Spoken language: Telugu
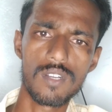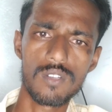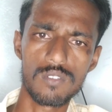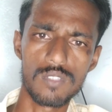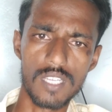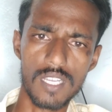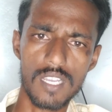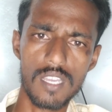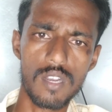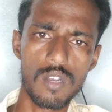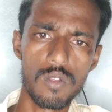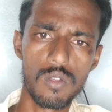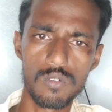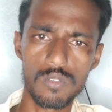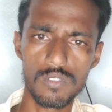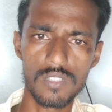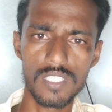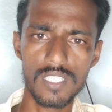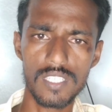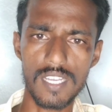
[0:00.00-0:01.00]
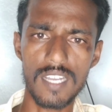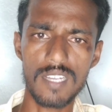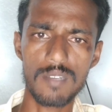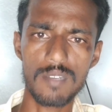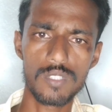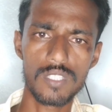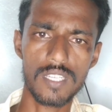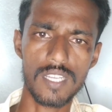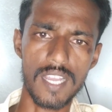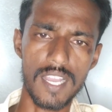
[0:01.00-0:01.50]
వన్కు దగ్గరలో ఉంటుంది
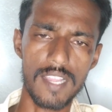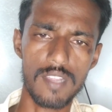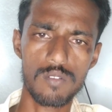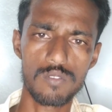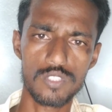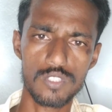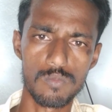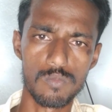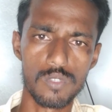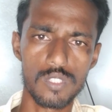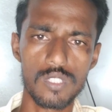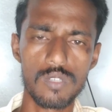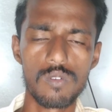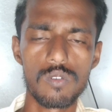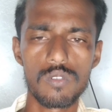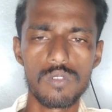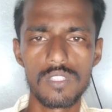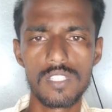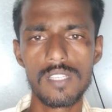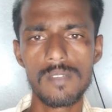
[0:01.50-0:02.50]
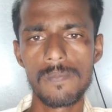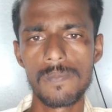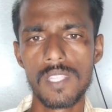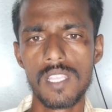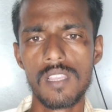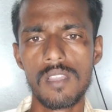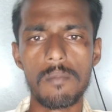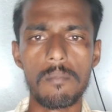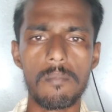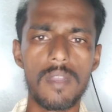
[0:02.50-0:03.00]
కాకపోతే కాయ కొంచెం ముడత ఉంటుంది
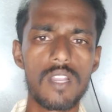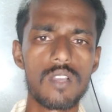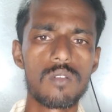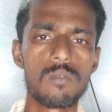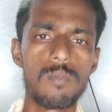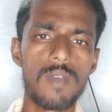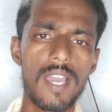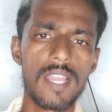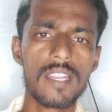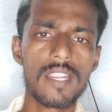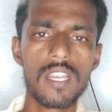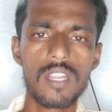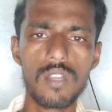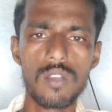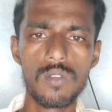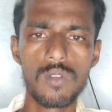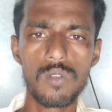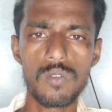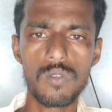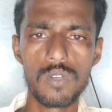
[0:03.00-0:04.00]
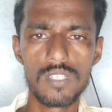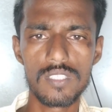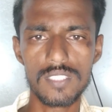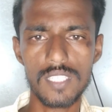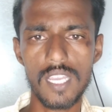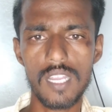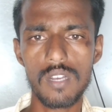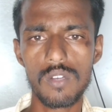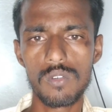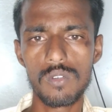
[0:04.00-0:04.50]
మనకు మార్కెట్లో
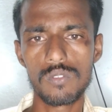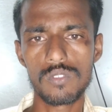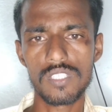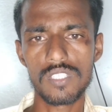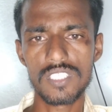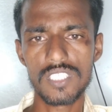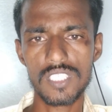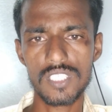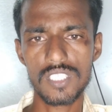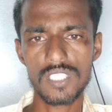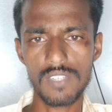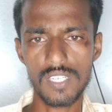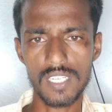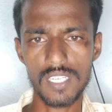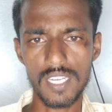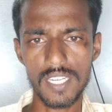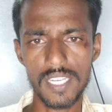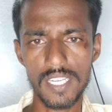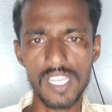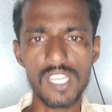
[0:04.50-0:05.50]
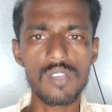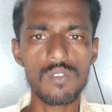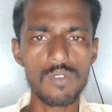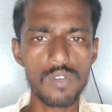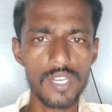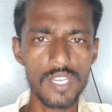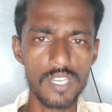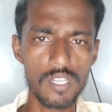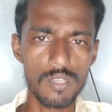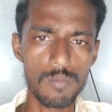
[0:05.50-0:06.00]
కొన్నిసార్లు త్రీ సిక్స్ వన్ కంటే
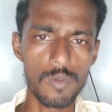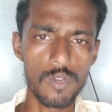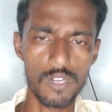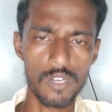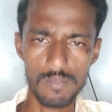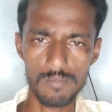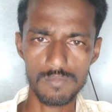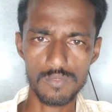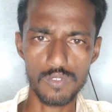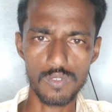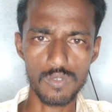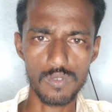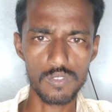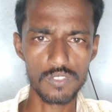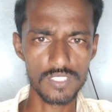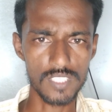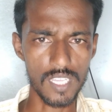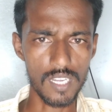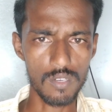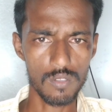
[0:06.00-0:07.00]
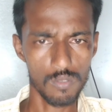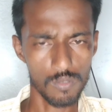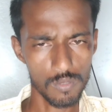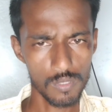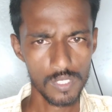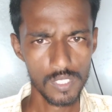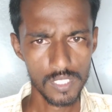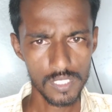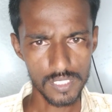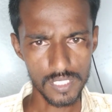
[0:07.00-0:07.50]
ఎక్కువ రేటుకు పోవడం కొన్ని కొన్నిసార్లు
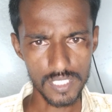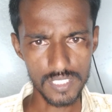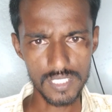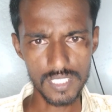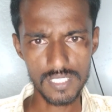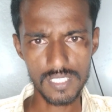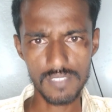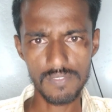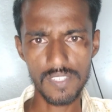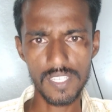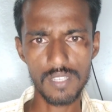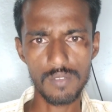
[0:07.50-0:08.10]
త్రీ సిక్స్